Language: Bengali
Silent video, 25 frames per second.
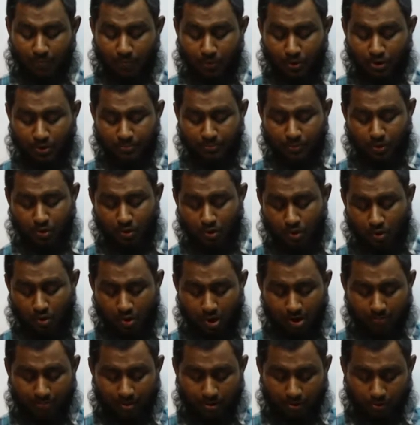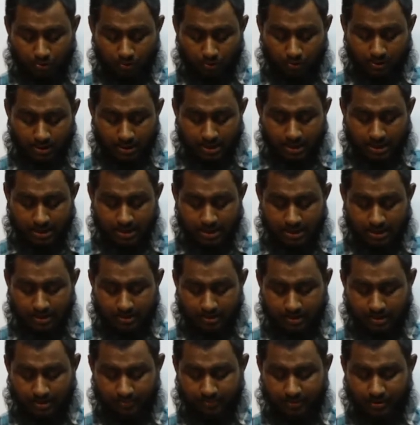পরিপক্ক হওয়া মাত্রই এই
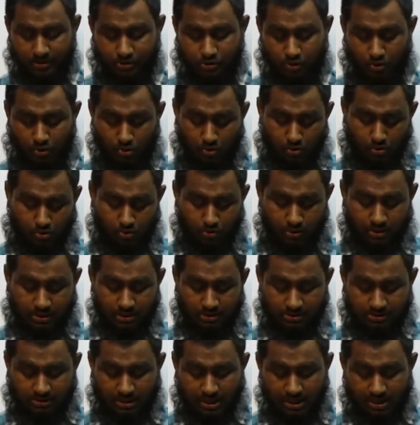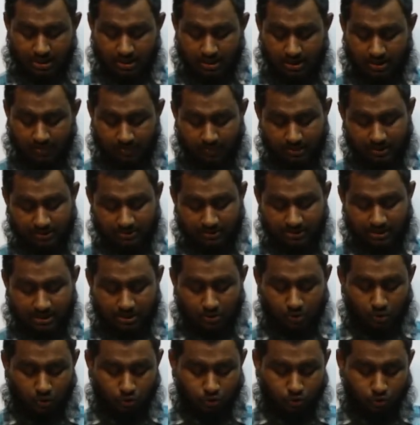বীজ সংগ্রহ করে ঝাড়া বাছা
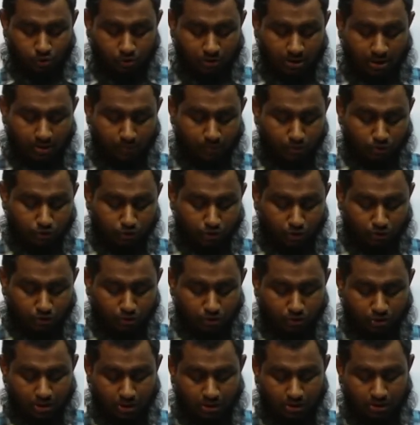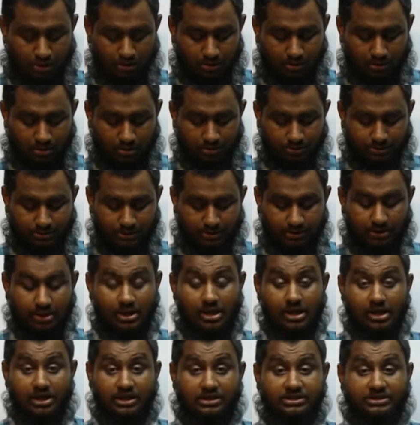ও শুকনো এমন যত্ন সাকারা করা উচিত
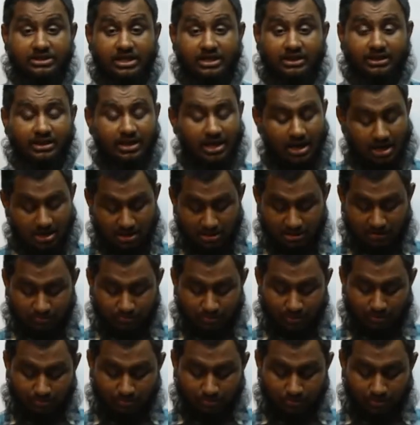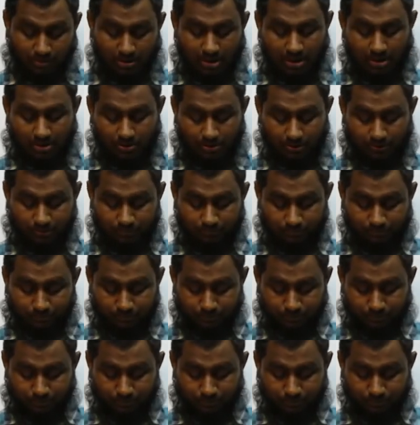যাতে আঘাতপ্রাপ্ত না হয়